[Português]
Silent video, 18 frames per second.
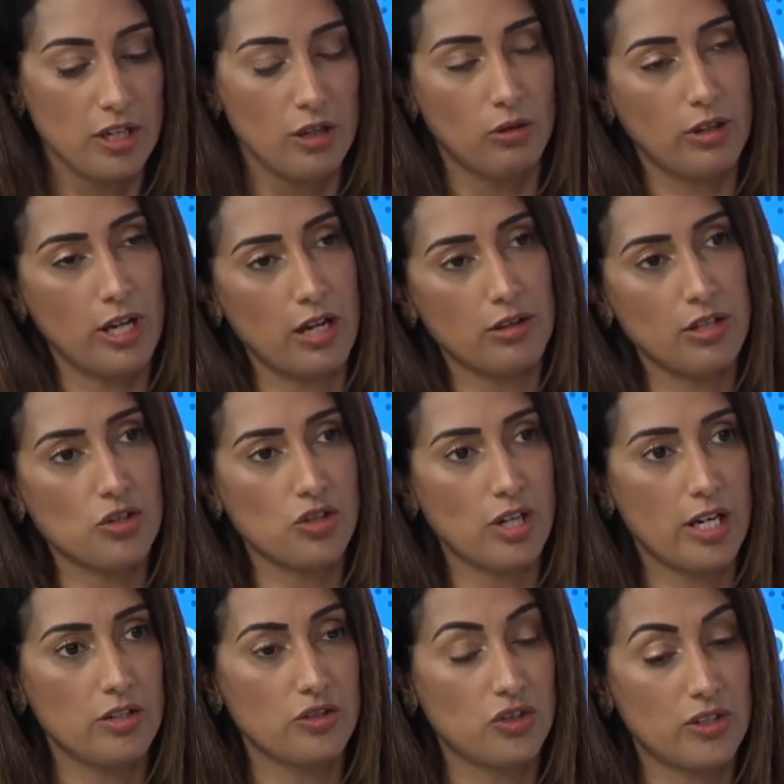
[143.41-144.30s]
Eu quero
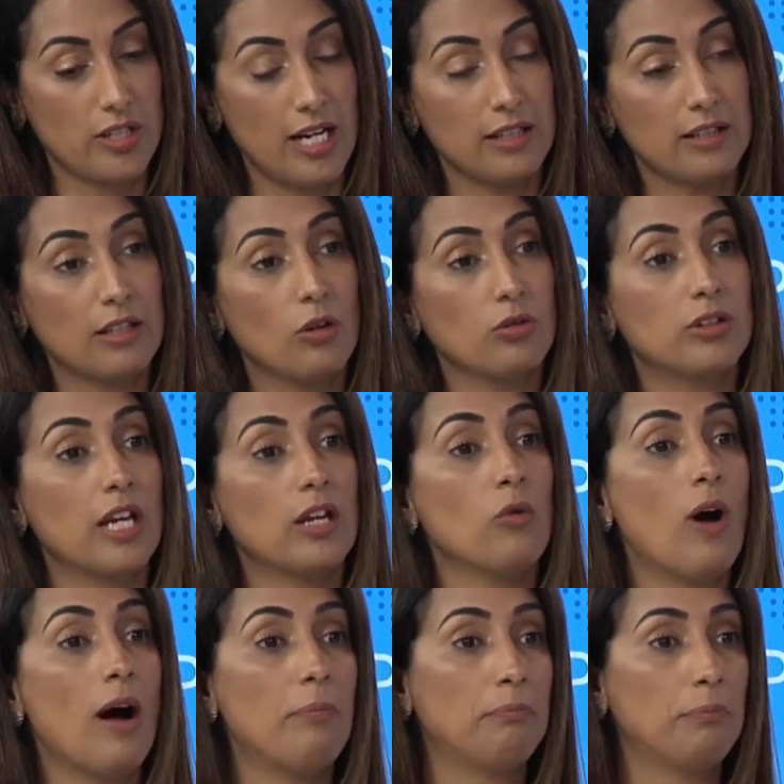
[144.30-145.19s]
deixar registrado que eu
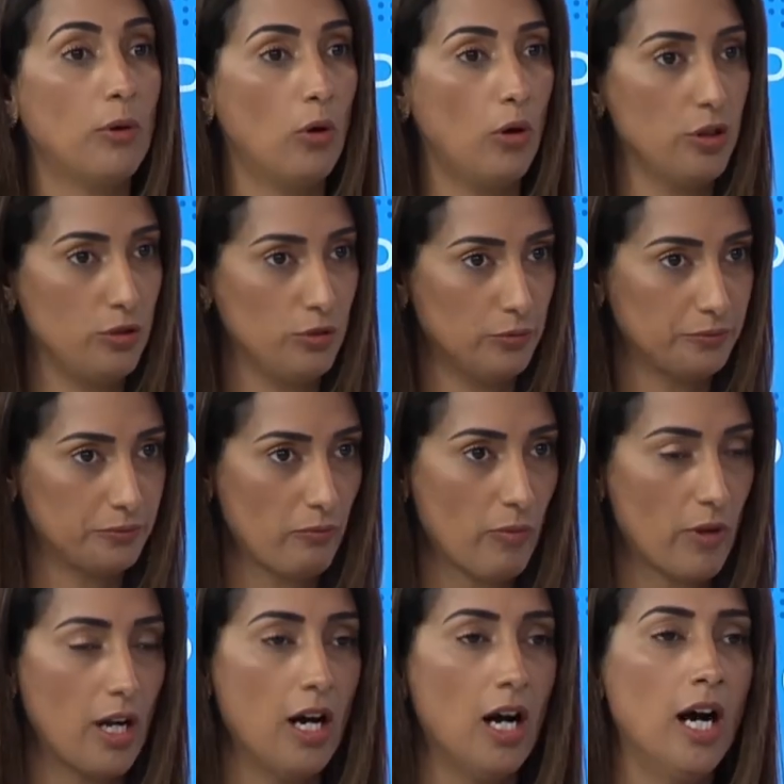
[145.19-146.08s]
tenho o apoio
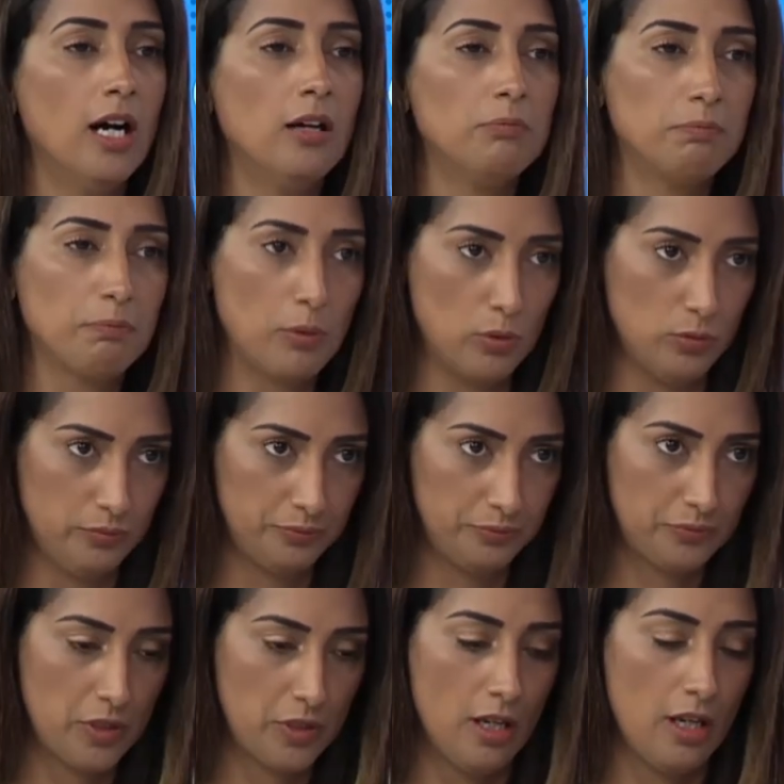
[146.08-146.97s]
amplo
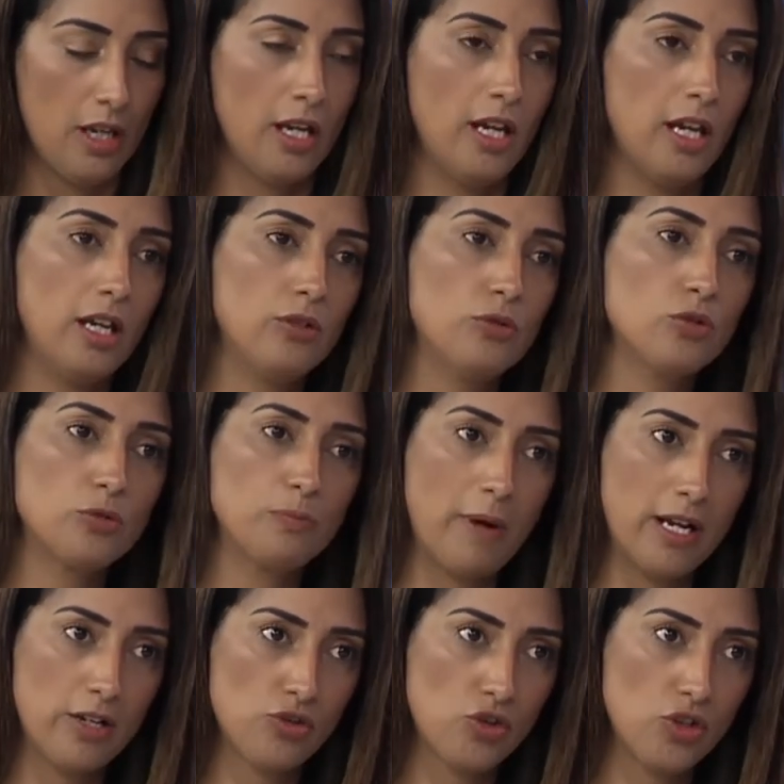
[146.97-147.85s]
eh, dos
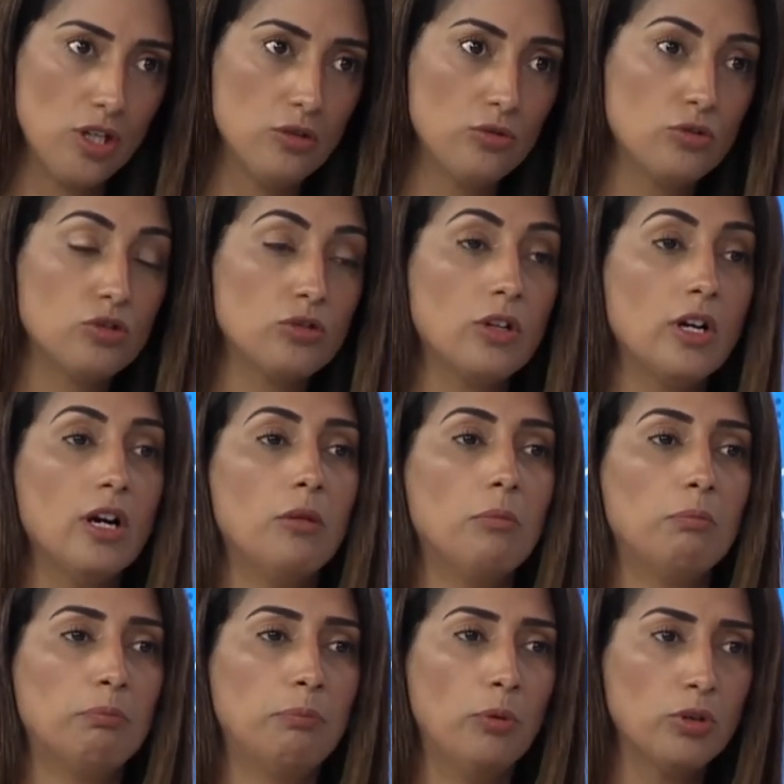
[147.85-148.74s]
partidos
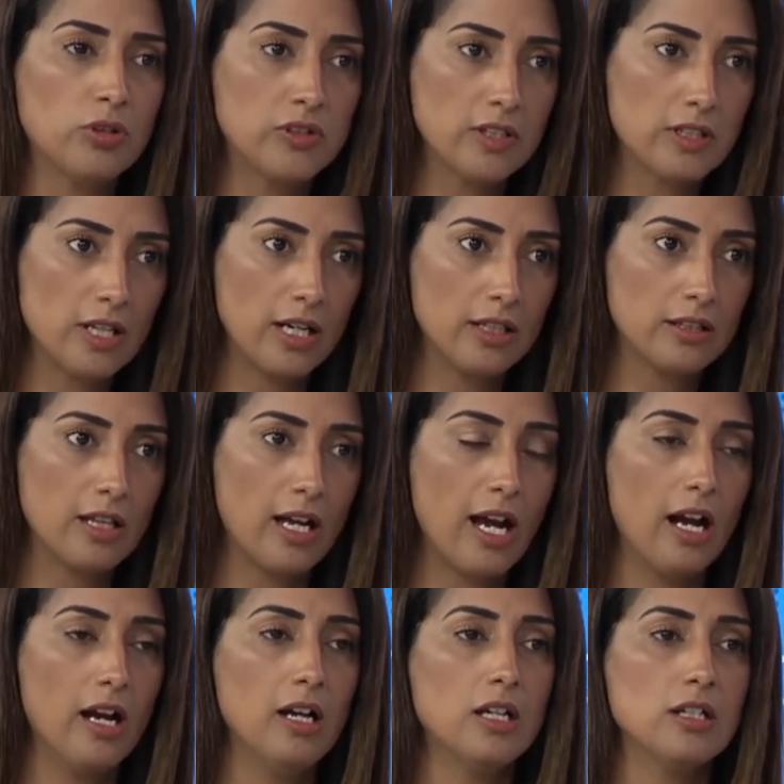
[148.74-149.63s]
por se
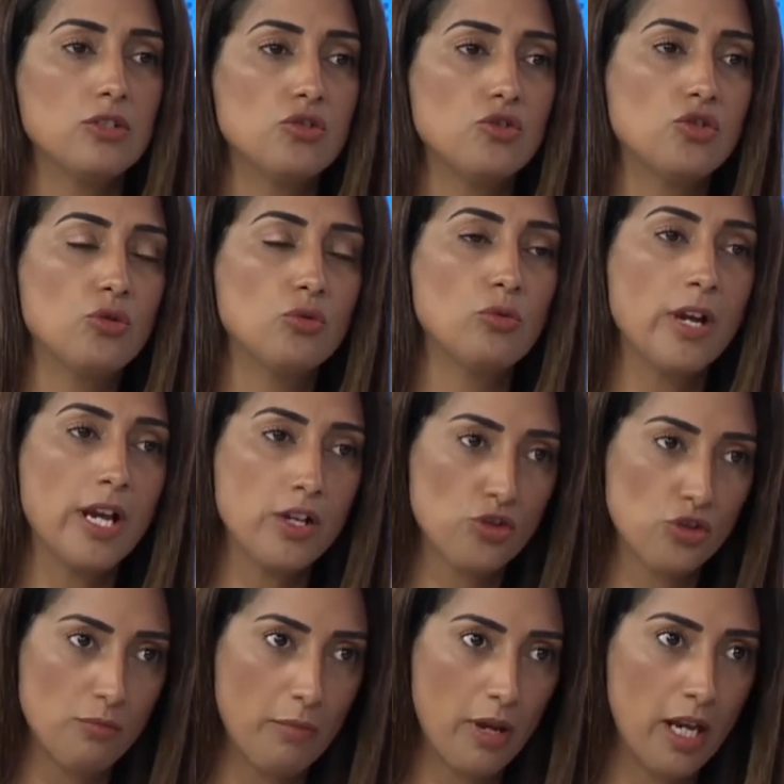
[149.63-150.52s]
tratar de um
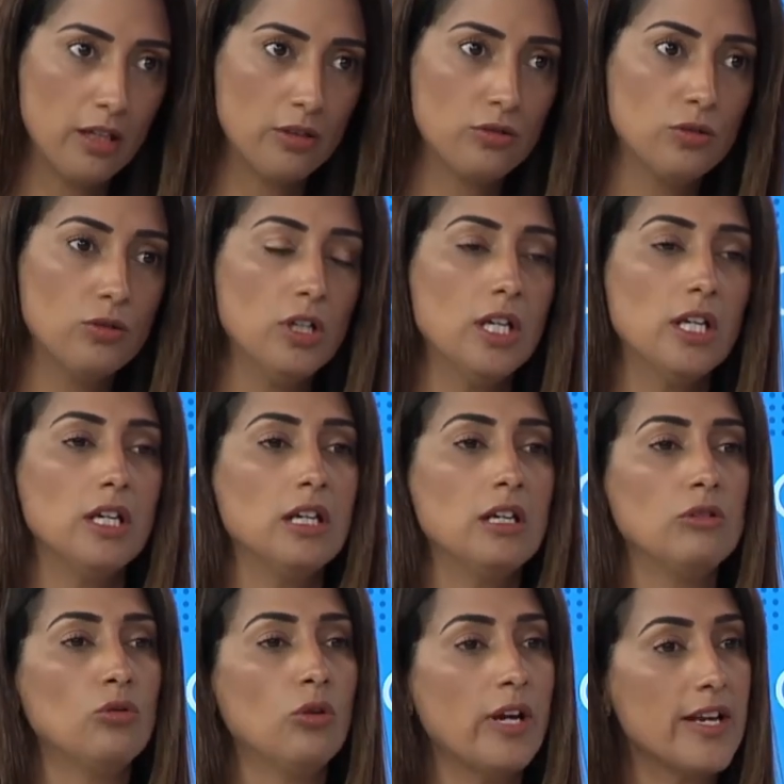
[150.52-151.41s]
regimento
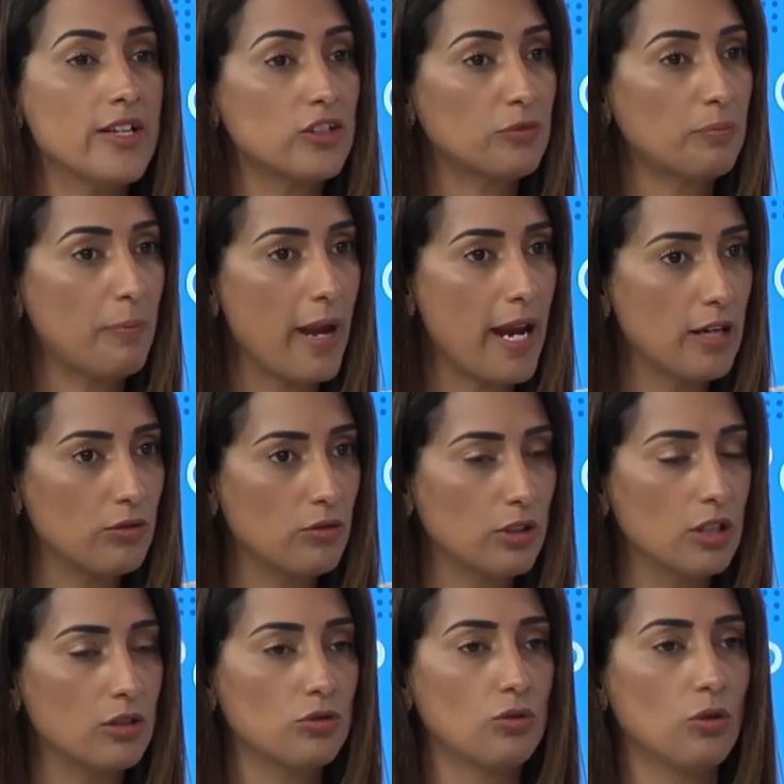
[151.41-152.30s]
e do respeito
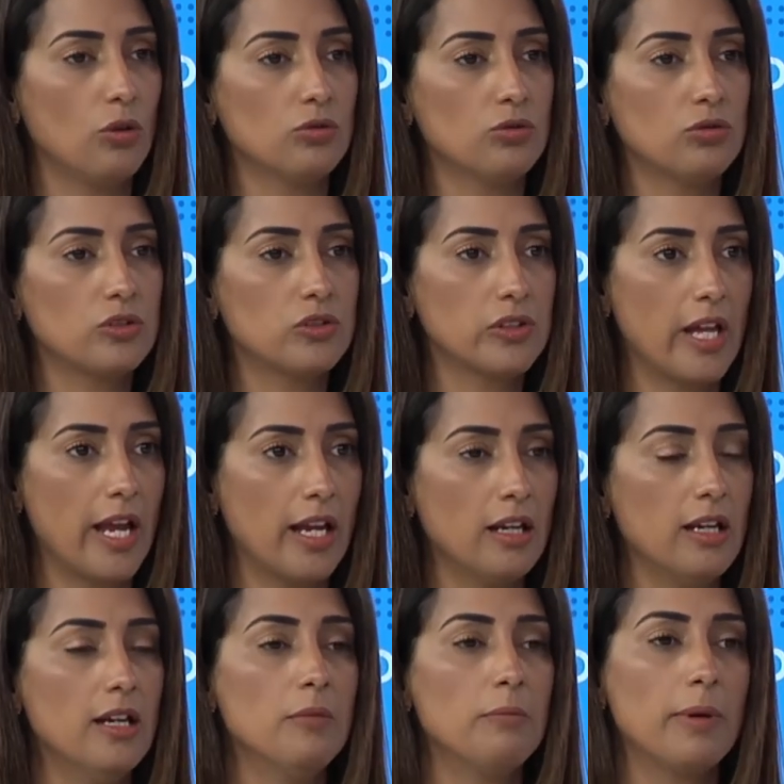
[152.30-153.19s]
que todos
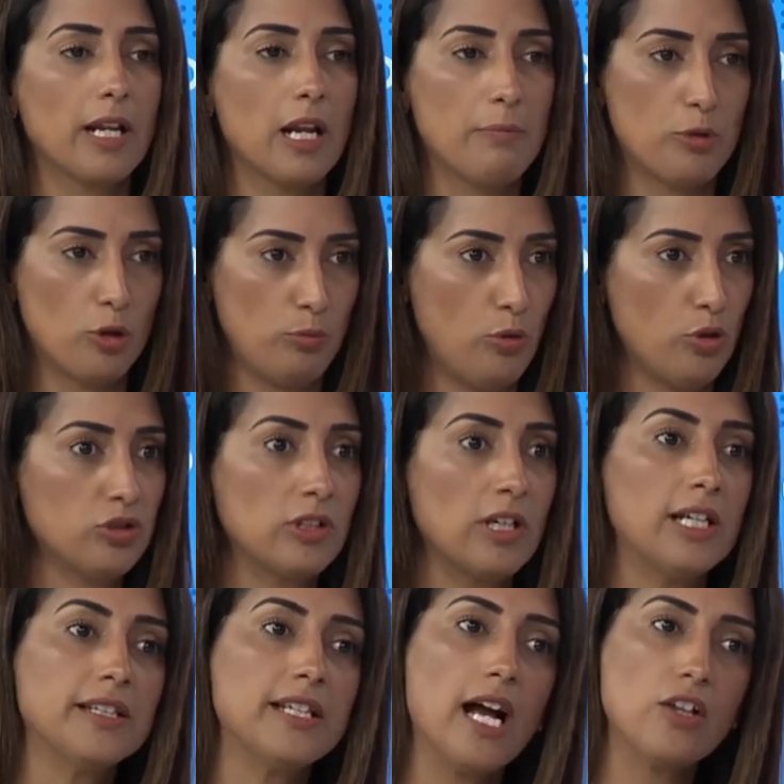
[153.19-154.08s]
têm pela
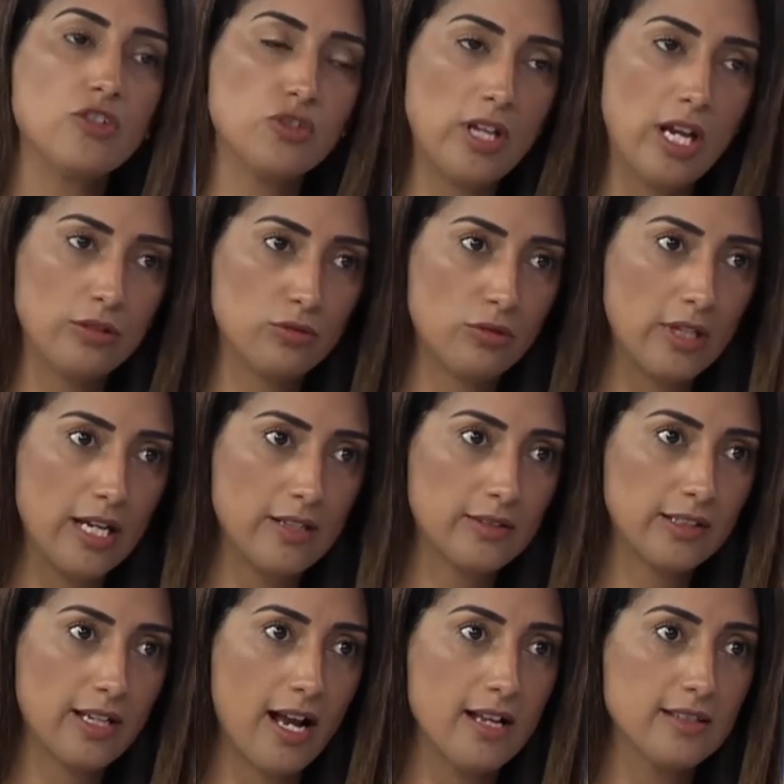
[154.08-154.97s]
proporcionalidade dentro
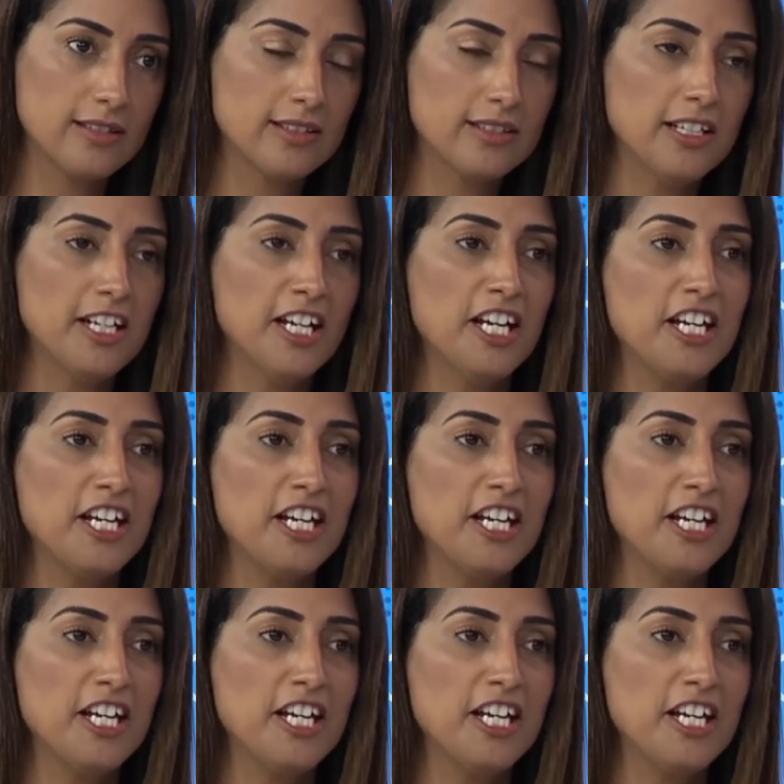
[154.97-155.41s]
das casas.